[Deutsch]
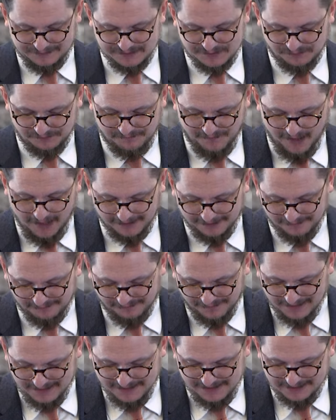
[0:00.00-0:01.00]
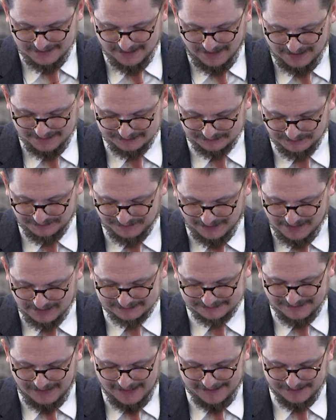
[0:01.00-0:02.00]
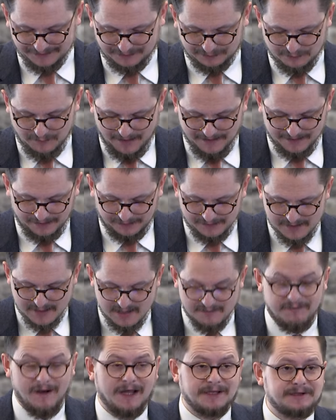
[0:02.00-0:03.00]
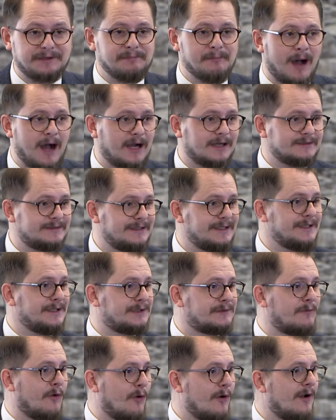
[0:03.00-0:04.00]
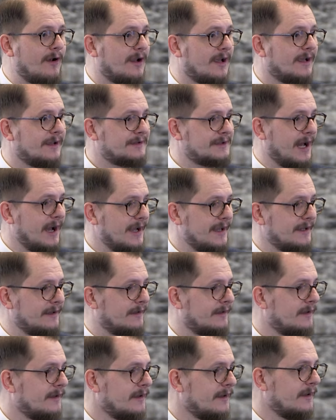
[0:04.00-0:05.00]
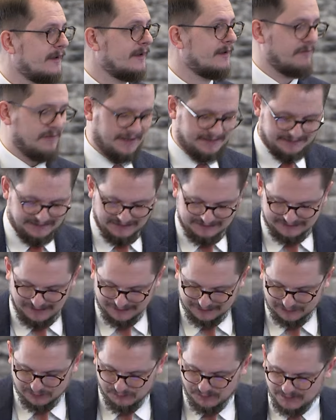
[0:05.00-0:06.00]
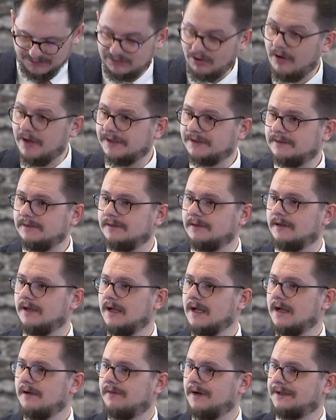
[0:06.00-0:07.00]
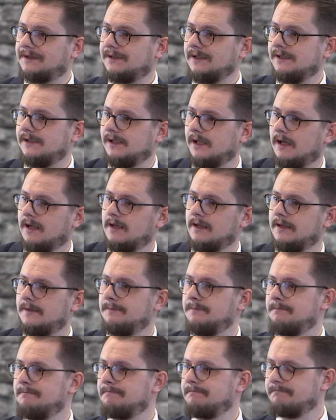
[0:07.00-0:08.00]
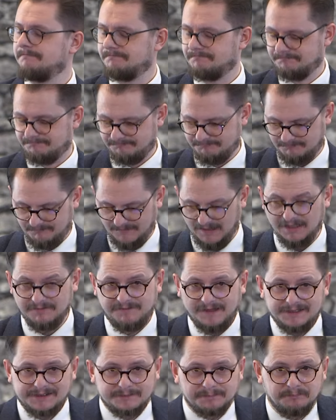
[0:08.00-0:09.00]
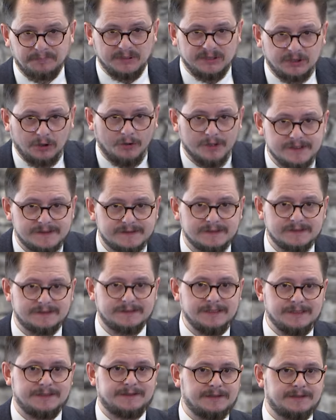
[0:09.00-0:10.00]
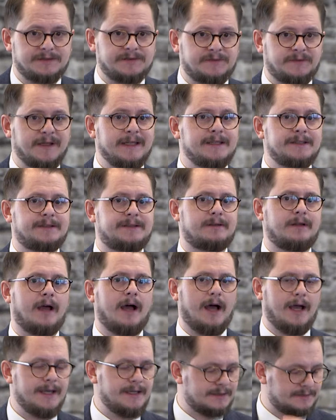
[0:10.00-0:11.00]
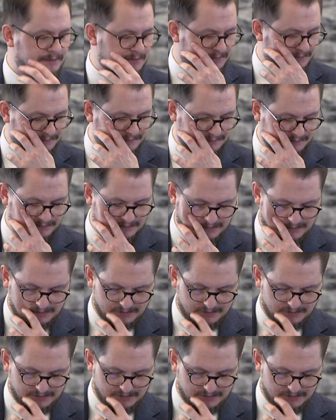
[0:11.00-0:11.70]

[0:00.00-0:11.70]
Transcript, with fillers: sich und waren in Verlegenheit und sagten einer zum anderen, was mag dies wohl sein? Was hat das zu bedeuten, was sie hier erleben? Was bedeutet dieses Pfingstereignis?